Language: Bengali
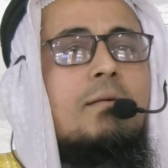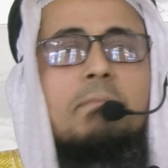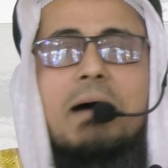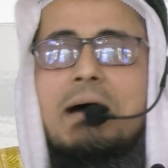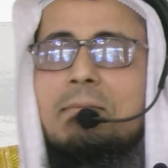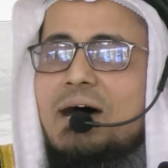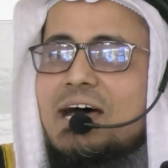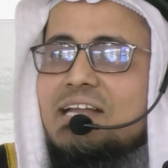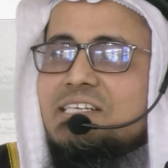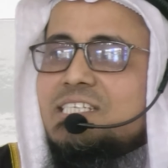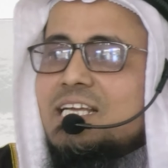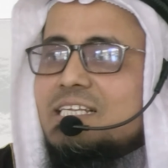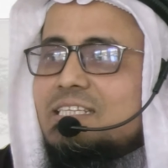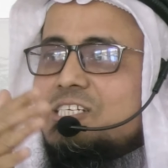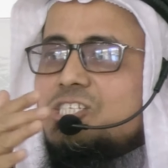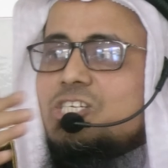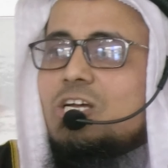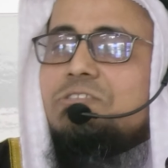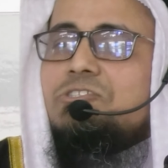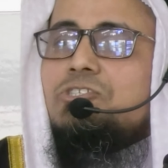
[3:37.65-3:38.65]
বাবার
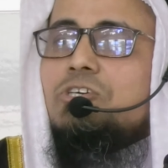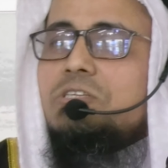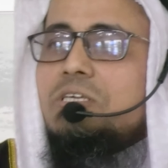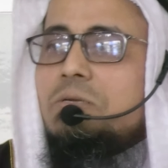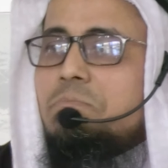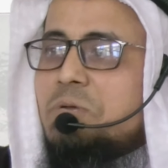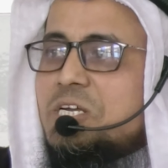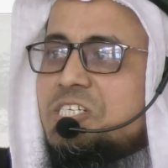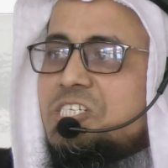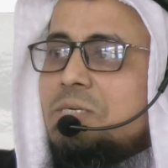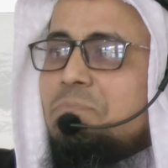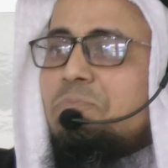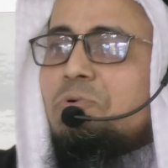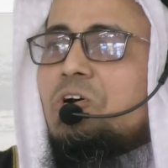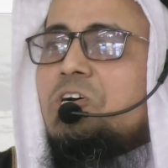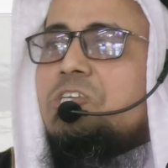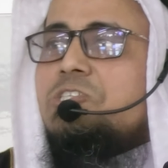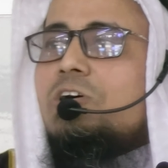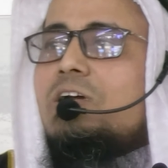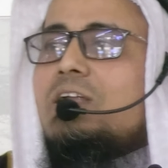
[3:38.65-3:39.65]
সাথে যদি বেশি
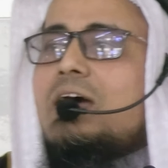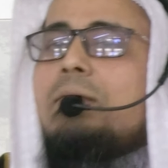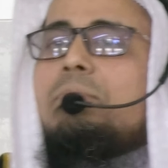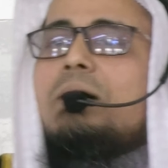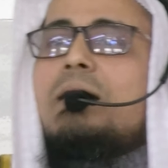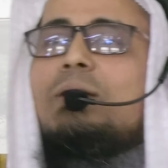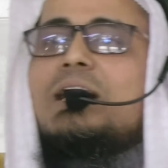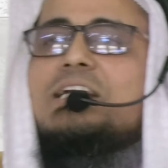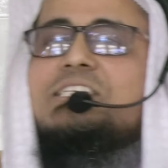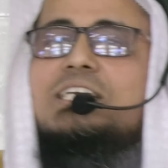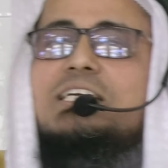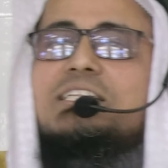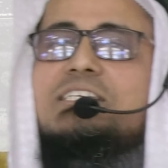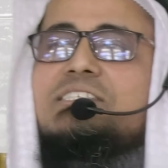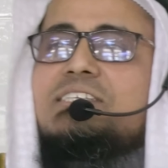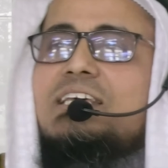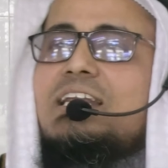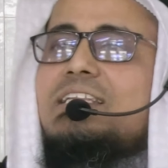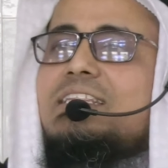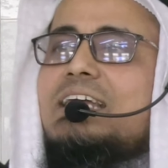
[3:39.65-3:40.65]
প্রয়োজন হয় বাবার সাথে
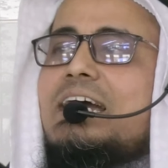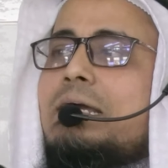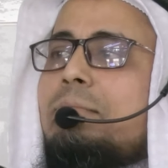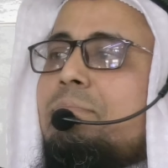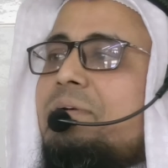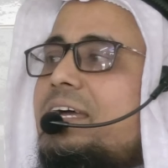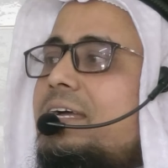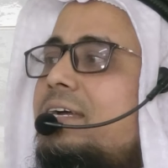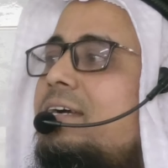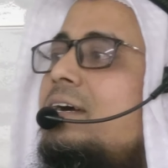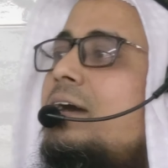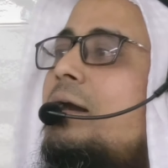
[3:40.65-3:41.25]
ছেলে থাকবে